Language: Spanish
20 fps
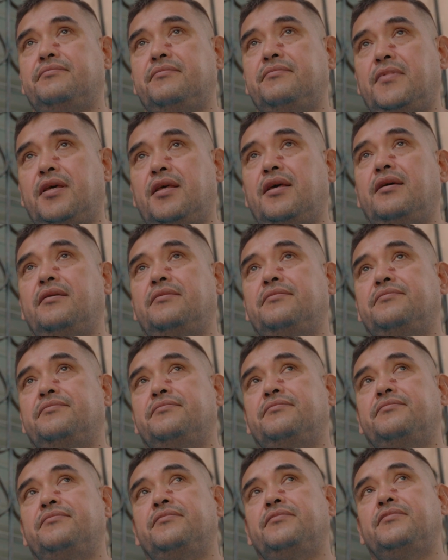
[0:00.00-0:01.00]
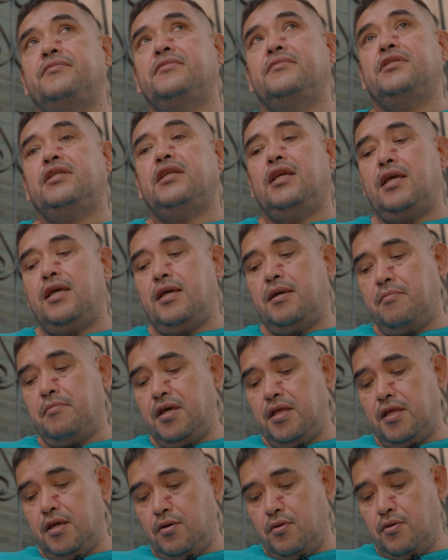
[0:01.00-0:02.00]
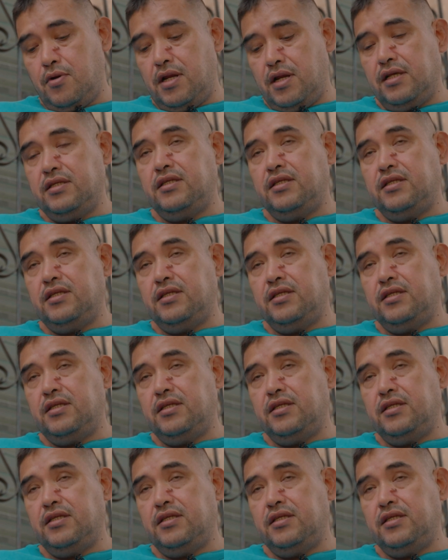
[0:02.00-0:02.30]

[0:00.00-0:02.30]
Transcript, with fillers: ¿verdad? que me dejó en la